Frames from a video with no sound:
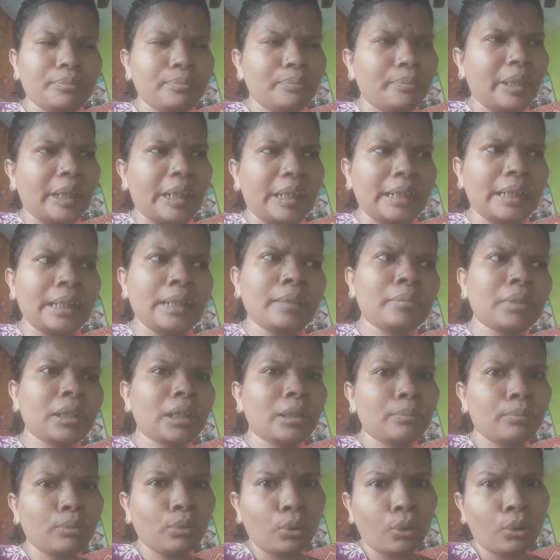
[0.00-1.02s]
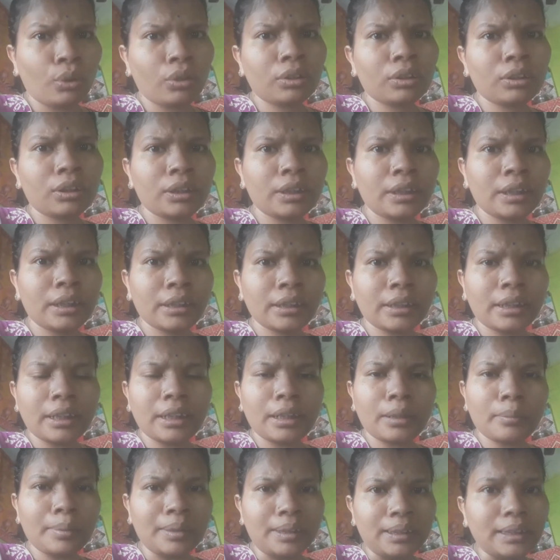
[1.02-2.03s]
पहले ही मैंने ब्लॉगिंग
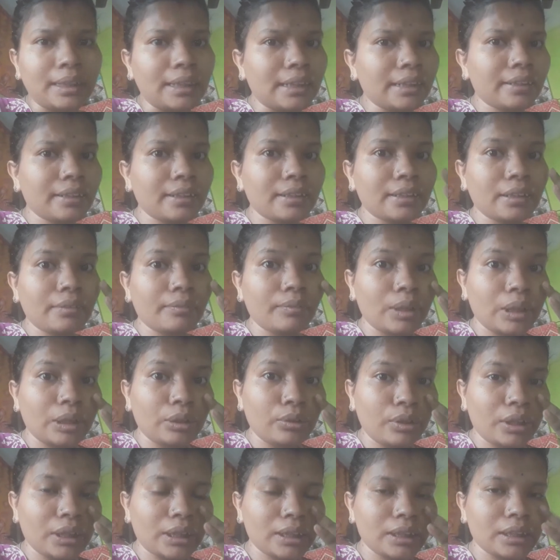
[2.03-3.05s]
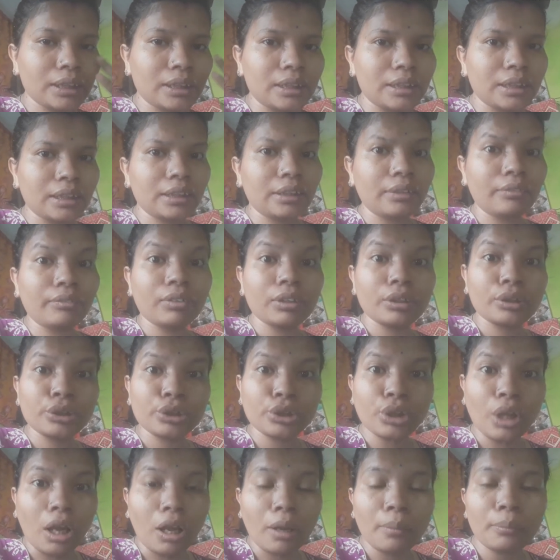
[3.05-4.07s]
करना बंद कर दिया था वीडियो एडिट करी थी फिर
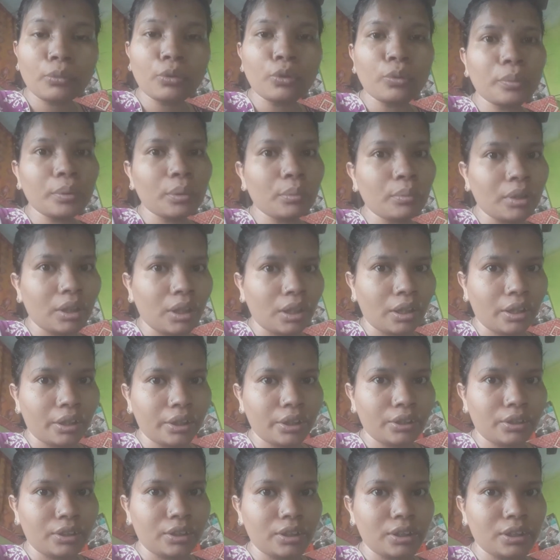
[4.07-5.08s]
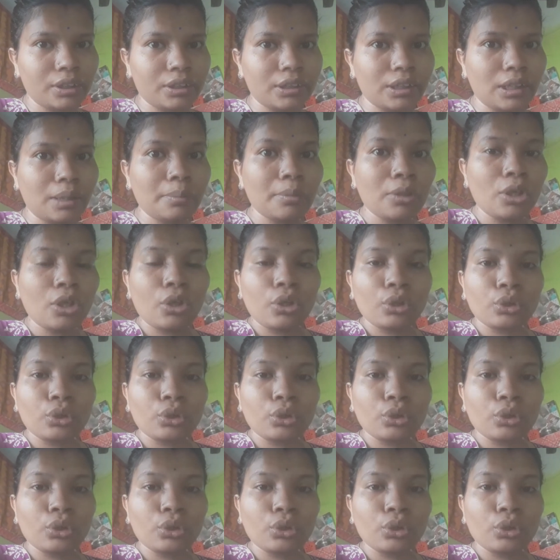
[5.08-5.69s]
शाम को मैं बना रही थी ये सब